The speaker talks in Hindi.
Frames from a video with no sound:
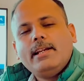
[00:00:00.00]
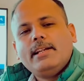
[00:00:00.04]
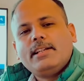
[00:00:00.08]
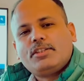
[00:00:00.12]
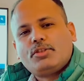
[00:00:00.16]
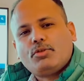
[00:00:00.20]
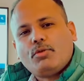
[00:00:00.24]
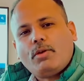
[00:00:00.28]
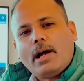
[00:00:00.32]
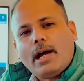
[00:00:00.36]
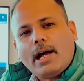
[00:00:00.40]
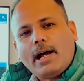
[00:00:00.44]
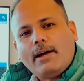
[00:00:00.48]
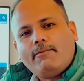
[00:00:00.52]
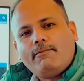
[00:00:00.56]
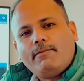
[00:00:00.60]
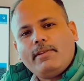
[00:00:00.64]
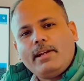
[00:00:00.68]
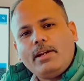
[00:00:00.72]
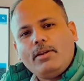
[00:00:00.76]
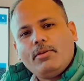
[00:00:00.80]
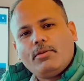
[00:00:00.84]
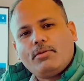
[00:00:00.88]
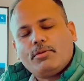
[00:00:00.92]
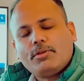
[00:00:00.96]
सो so, आप
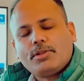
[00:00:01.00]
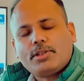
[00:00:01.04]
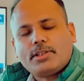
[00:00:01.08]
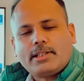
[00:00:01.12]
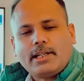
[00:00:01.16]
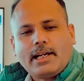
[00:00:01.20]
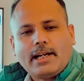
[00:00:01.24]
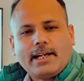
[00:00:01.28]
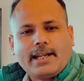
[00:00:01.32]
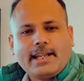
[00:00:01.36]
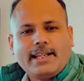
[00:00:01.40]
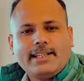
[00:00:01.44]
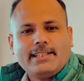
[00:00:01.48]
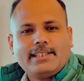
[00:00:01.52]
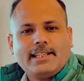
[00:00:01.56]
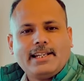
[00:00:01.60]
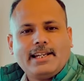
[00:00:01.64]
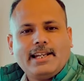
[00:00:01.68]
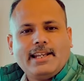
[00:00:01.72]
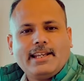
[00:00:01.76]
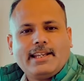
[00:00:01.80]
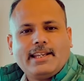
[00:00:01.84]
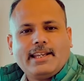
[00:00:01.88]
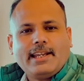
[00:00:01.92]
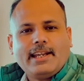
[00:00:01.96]
वीडियो को स्टार्टिंग से
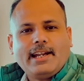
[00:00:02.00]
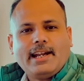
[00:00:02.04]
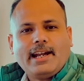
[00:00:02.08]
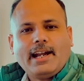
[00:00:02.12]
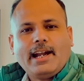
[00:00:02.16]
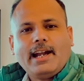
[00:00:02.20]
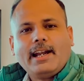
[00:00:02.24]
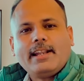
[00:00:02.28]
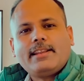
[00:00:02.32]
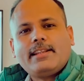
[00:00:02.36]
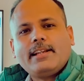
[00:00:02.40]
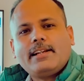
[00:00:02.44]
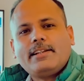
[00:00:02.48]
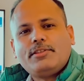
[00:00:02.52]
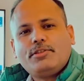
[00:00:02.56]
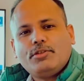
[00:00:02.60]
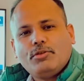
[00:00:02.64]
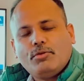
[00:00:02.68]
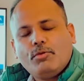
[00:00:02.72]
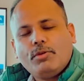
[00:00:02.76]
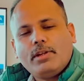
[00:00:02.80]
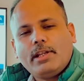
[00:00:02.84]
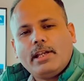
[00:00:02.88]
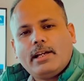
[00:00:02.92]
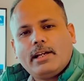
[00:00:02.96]
लेके एंड तक
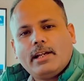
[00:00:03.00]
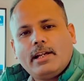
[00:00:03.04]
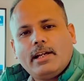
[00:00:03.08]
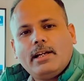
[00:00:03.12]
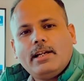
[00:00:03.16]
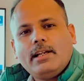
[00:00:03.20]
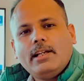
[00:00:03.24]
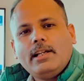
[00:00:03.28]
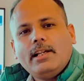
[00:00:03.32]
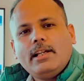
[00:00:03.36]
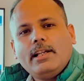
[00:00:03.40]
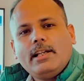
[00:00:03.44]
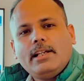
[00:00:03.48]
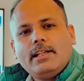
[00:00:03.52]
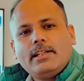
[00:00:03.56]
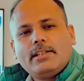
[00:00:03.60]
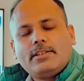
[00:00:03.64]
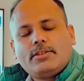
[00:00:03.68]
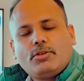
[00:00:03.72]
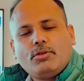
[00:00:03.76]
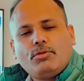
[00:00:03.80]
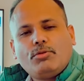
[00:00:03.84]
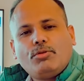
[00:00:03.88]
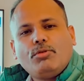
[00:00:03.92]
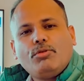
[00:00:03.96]
जरूर देखना
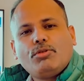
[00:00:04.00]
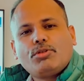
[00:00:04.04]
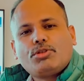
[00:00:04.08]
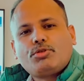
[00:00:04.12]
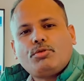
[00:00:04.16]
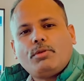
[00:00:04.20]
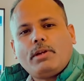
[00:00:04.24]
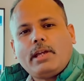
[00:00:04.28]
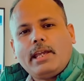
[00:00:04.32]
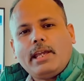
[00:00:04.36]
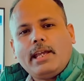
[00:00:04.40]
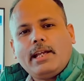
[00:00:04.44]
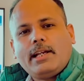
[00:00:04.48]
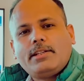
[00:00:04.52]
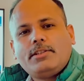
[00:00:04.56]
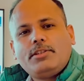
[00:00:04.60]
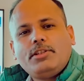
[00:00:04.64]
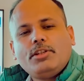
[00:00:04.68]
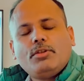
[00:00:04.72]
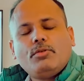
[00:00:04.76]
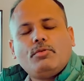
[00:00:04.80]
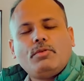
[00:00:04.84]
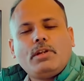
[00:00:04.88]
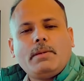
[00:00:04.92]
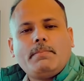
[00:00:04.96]
सो so, दोस्तों एक
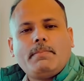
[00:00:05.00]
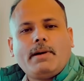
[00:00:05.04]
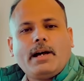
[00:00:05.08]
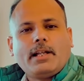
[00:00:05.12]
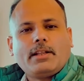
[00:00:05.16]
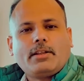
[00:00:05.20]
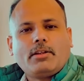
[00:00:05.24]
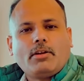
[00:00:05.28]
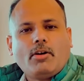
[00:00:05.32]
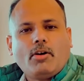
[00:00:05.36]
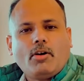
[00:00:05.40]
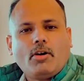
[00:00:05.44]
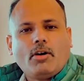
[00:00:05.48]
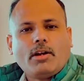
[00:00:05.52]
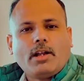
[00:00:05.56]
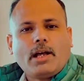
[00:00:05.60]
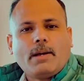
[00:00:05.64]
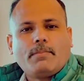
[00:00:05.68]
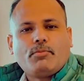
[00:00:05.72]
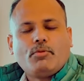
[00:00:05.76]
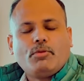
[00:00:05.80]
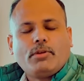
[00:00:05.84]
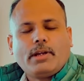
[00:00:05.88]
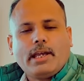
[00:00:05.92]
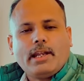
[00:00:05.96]
ज़रूरी बात और
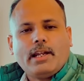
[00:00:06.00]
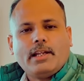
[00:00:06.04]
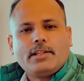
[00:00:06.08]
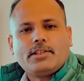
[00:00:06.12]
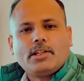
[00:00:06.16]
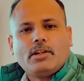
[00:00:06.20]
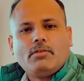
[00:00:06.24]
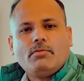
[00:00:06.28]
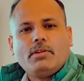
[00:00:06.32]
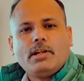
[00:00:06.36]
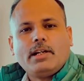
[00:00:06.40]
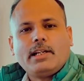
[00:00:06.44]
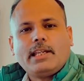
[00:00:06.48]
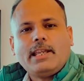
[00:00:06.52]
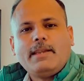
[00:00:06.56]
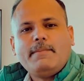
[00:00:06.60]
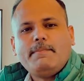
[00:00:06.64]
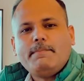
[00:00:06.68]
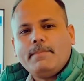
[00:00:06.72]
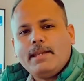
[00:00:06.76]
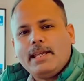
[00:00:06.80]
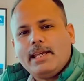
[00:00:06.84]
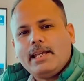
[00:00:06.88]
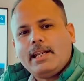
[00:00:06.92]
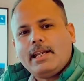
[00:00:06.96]
आपको कहना चाहूँगा कि
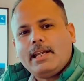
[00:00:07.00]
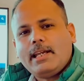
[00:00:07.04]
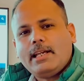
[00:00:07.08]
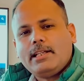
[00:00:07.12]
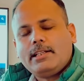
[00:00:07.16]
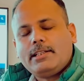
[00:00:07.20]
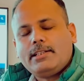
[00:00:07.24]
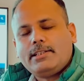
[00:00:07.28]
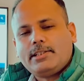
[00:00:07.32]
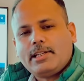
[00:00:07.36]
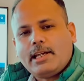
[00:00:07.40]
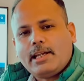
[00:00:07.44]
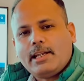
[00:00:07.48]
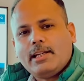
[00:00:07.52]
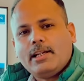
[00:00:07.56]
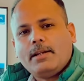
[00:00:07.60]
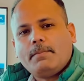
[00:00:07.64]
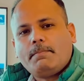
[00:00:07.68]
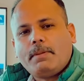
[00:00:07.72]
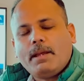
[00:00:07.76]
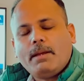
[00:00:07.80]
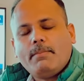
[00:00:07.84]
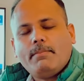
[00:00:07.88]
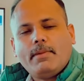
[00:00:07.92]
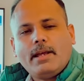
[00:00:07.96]
मेरे चैनल
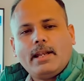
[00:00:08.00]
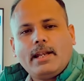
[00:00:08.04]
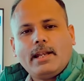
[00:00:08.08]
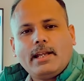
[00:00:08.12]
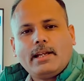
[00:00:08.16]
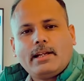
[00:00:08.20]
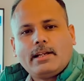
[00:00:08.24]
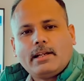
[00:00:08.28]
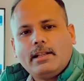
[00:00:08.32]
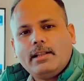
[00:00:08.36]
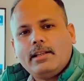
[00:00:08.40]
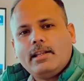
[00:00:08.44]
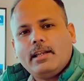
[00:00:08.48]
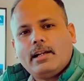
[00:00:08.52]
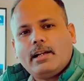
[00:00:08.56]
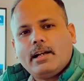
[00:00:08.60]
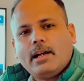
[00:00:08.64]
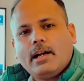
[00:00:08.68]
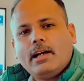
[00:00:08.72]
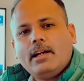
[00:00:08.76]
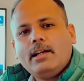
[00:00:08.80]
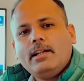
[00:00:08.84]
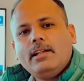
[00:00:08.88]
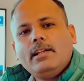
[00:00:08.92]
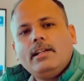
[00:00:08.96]
पे मैंने कल
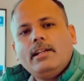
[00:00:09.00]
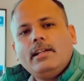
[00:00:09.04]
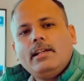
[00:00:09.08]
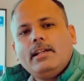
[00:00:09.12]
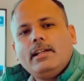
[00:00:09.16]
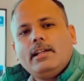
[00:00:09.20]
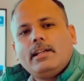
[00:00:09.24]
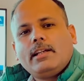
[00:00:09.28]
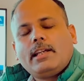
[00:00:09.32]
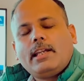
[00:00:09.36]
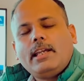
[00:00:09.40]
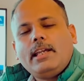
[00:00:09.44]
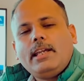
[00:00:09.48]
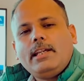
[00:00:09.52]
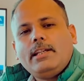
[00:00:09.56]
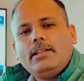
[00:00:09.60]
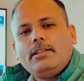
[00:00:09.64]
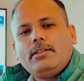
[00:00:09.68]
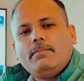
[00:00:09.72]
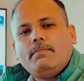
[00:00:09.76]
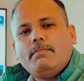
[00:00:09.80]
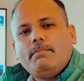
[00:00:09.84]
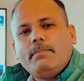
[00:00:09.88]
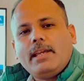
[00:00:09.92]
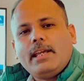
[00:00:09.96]
देखा कि
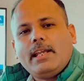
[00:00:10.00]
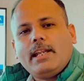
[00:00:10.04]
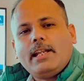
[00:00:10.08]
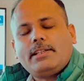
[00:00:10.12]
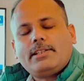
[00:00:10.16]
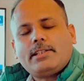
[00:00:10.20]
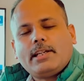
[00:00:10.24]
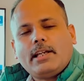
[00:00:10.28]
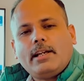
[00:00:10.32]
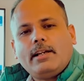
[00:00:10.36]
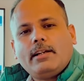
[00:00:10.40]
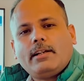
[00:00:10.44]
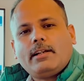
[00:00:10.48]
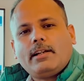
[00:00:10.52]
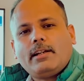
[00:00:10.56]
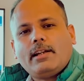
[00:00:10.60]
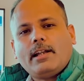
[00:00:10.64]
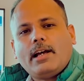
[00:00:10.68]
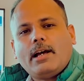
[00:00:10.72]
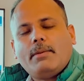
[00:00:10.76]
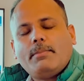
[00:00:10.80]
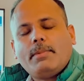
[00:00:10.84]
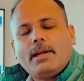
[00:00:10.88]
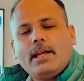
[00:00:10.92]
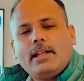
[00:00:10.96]
मेरे चैनल का
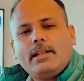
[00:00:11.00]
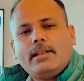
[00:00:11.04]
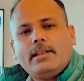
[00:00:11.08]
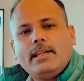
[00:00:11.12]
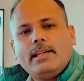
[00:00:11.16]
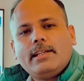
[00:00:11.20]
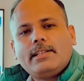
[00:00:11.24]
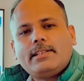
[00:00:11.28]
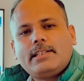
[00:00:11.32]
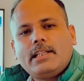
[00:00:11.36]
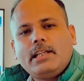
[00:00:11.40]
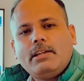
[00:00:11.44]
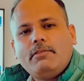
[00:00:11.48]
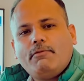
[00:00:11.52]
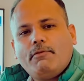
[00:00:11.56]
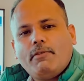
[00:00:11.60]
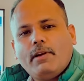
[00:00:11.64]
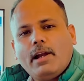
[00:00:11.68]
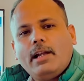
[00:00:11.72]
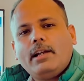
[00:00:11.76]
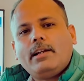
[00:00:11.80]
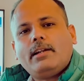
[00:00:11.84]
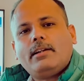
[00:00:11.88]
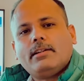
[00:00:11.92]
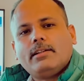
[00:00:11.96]
नाम है देसी
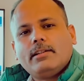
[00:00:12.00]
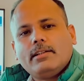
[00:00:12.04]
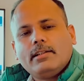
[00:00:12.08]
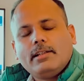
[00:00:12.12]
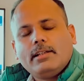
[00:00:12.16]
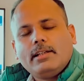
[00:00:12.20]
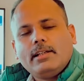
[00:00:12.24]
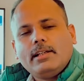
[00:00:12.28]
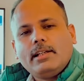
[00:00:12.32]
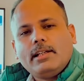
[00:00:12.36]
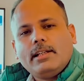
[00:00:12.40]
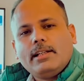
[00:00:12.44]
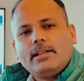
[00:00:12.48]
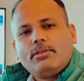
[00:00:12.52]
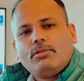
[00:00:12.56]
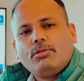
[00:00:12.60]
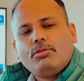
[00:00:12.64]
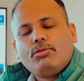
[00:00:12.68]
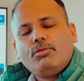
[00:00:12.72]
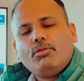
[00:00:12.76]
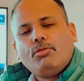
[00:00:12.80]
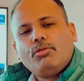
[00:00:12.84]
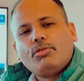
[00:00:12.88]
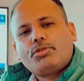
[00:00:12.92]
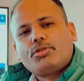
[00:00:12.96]
वेल्ट तो
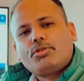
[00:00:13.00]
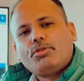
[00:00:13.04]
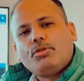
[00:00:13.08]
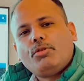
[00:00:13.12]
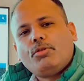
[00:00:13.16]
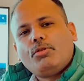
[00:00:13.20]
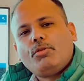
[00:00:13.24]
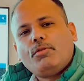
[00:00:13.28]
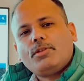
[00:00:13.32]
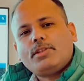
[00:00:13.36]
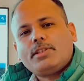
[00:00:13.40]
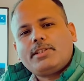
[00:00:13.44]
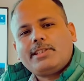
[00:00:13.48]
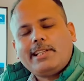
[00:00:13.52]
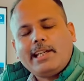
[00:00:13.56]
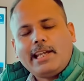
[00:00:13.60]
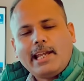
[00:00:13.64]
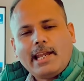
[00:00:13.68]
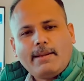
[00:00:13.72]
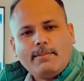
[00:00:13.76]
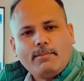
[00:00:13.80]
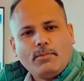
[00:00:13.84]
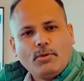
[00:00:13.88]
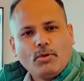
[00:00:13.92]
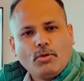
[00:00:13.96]
दोस्तों
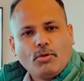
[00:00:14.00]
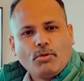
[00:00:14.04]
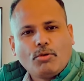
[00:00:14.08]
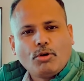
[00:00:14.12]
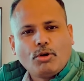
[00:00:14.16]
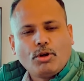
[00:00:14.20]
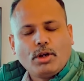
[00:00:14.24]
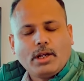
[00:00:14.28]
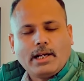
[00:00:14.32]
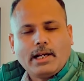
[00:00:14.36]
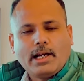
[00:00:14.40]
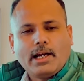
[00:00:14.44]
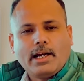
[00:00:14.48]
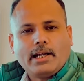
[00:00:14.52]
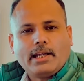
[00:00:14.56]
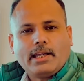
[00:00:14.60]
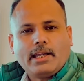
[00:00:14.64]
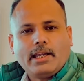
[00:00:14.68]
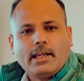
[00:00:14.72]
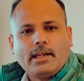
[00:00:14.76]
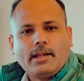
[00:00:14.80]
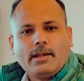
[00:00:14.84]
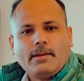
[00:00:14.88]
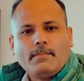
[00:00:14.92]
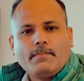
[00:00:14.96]
सेम लोगो लगा
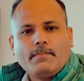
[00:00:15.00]
के